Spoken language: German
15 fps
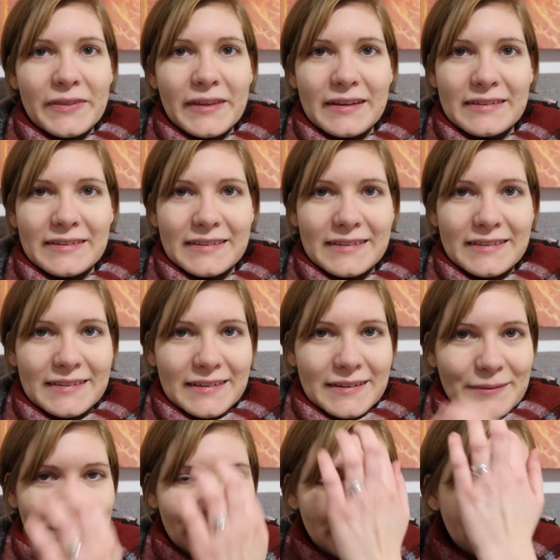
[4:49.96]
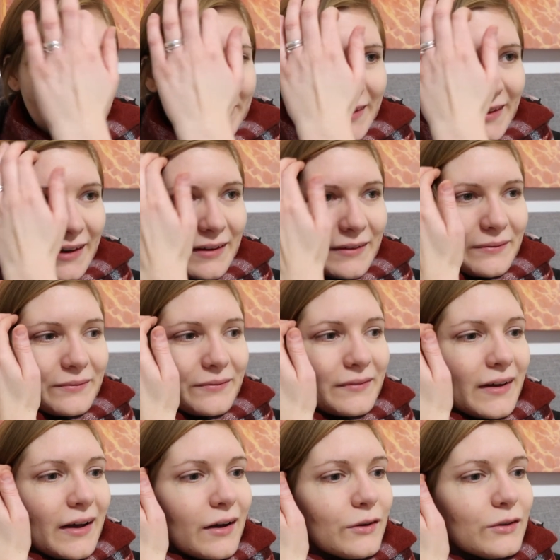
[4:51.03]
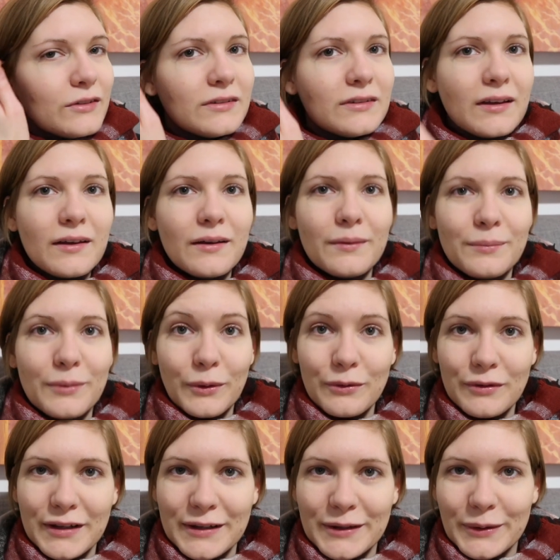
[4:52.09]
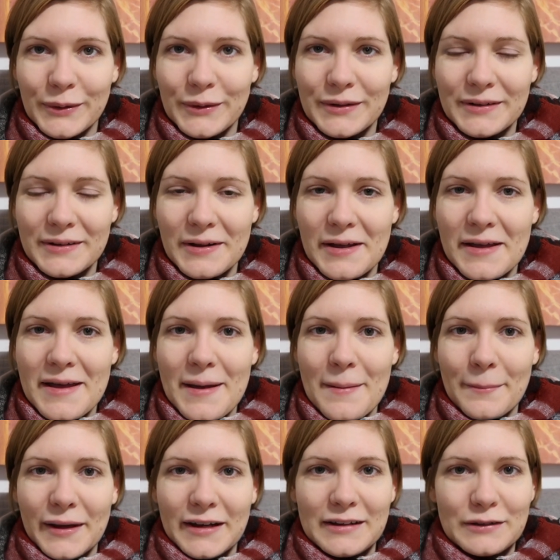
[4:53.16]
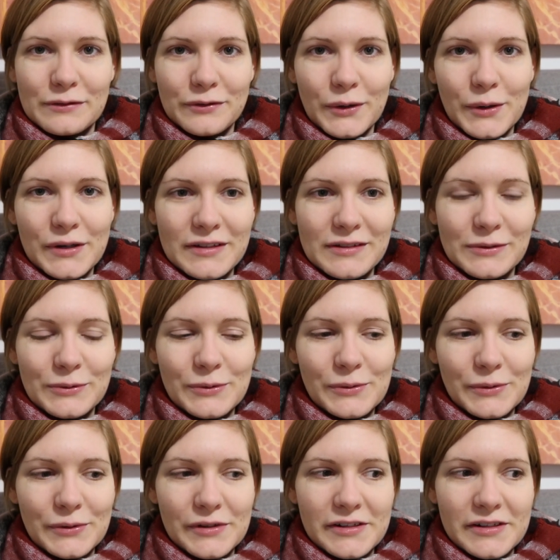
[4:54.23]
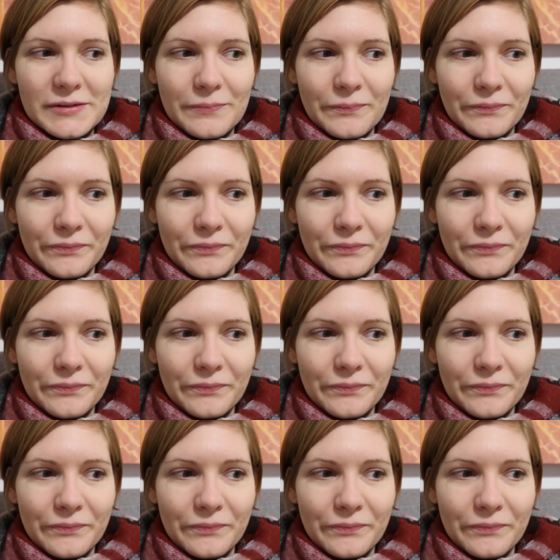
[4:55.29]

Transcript: Das ist ähm, ja, aus äh, beruflichen Gründen meines Freundes so und